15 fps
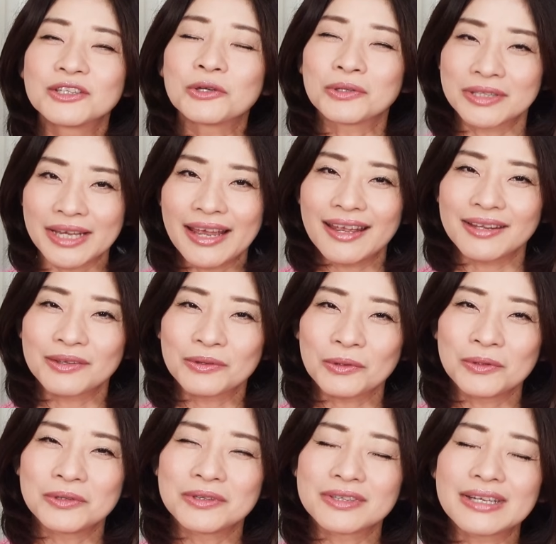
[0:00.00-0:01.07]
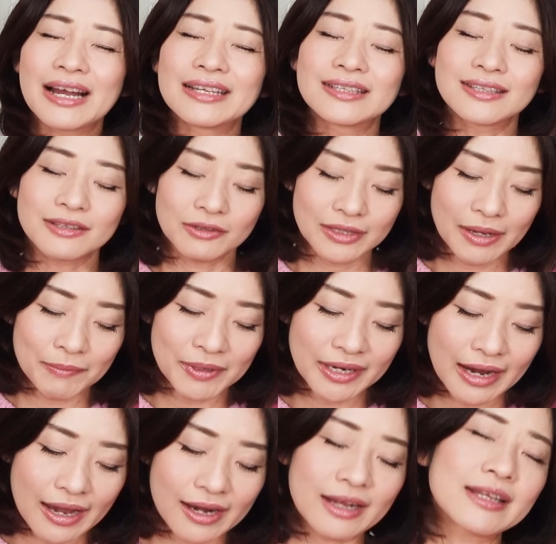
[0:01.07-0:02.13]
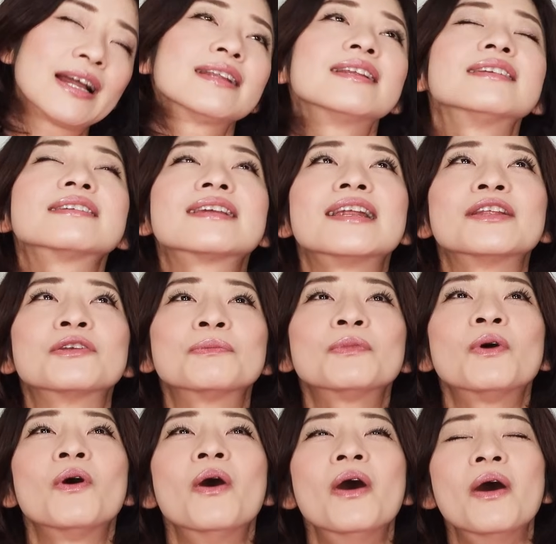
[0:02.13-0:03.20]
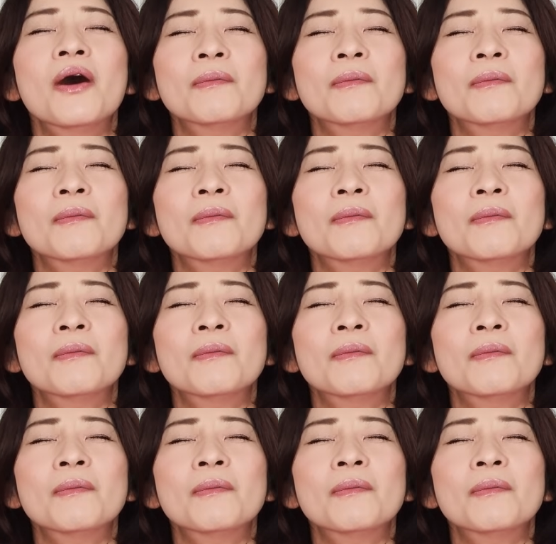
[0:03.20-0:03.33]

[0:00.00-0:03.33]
女性という感じのねミカエラなんですけれども